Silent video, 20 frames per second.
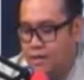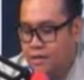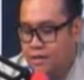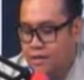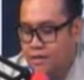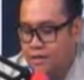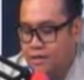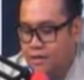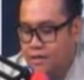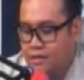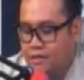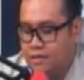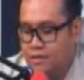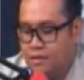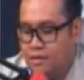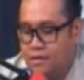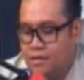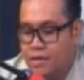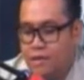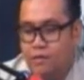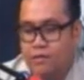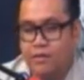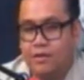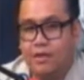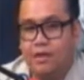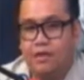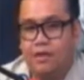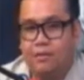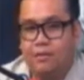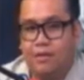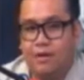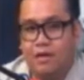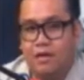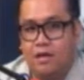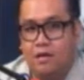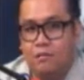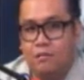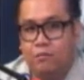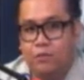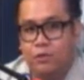uh, tinatawag nating mga
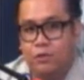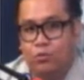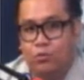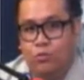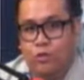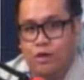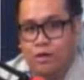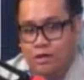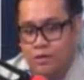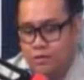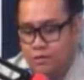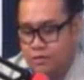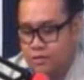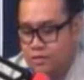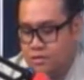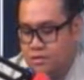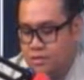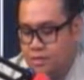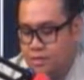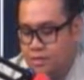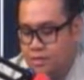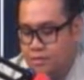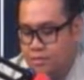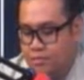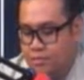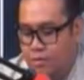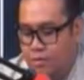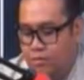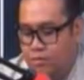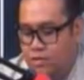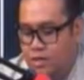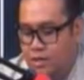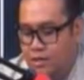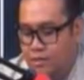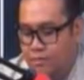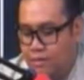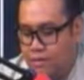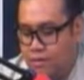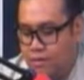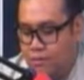keyboard warriors na mahusay lang
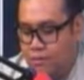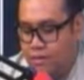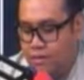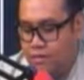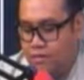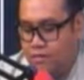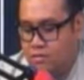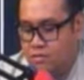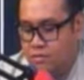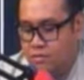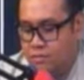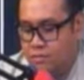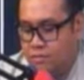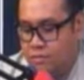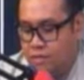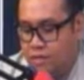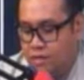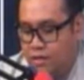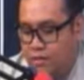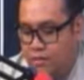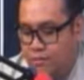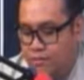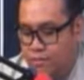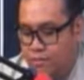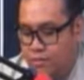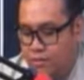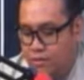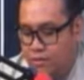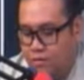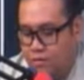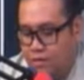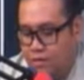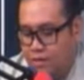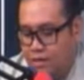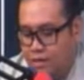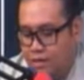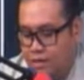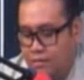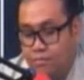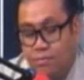magkomento sa pamamagitan po ng
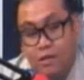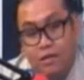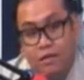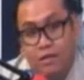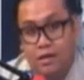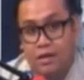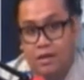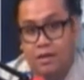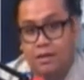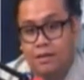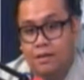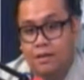online media